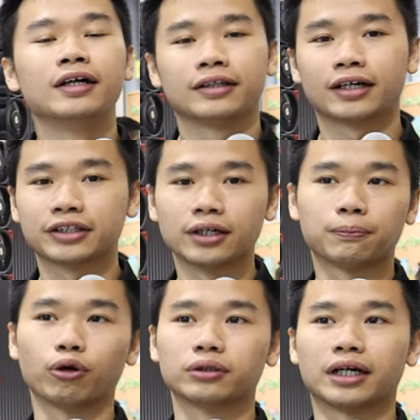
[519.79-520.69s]
那 DN
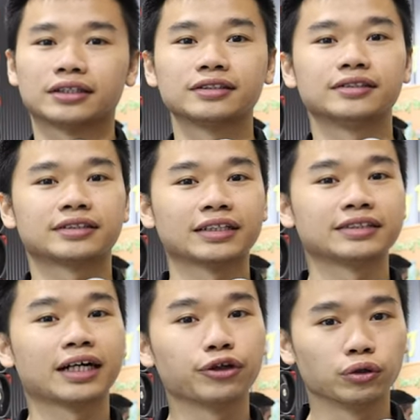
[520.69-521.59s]
Pro 呢，它是三
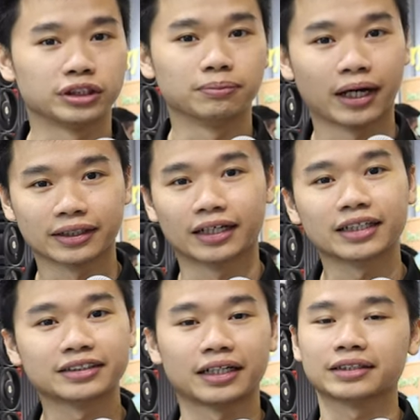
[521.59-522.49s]
向六级马达，
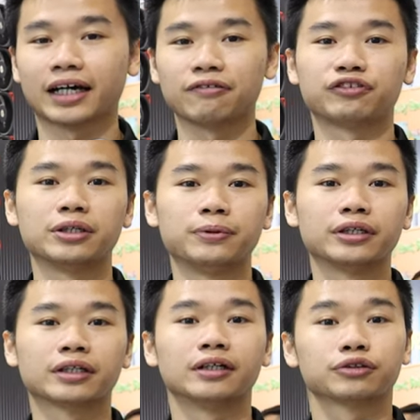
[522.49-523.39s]
再加上
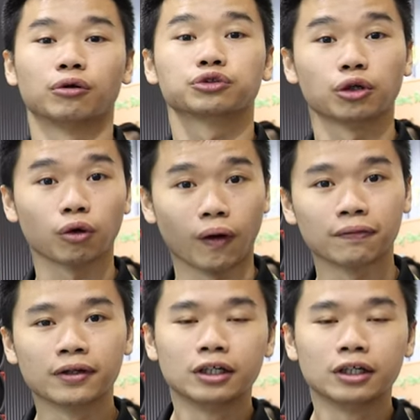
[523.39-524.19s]
FDB 跟铜中管，